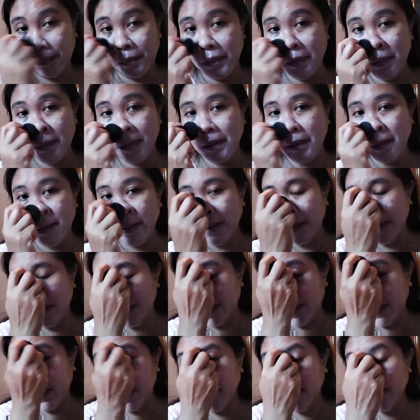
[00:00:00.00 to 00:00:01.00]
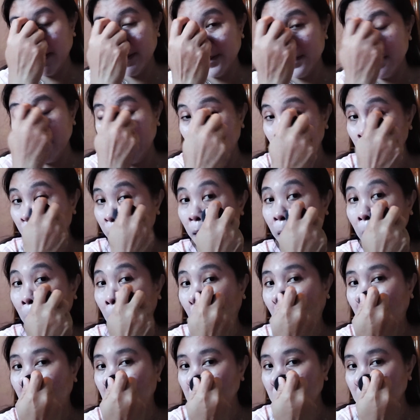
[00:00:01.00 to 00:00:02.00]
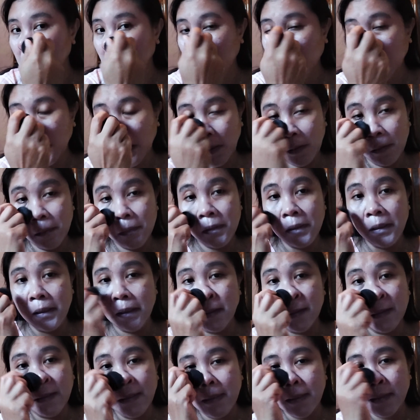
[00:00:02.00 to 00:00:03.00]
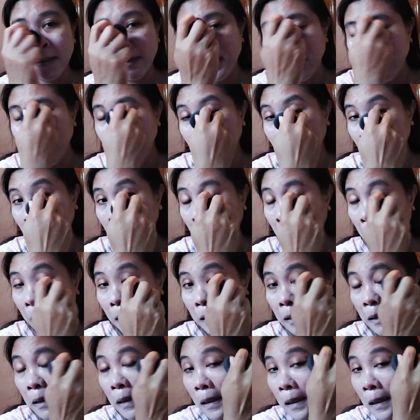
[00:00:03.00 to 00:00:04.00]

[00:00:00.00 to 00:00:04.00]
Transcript: seperti ini aku sih kalau dandan sih nggak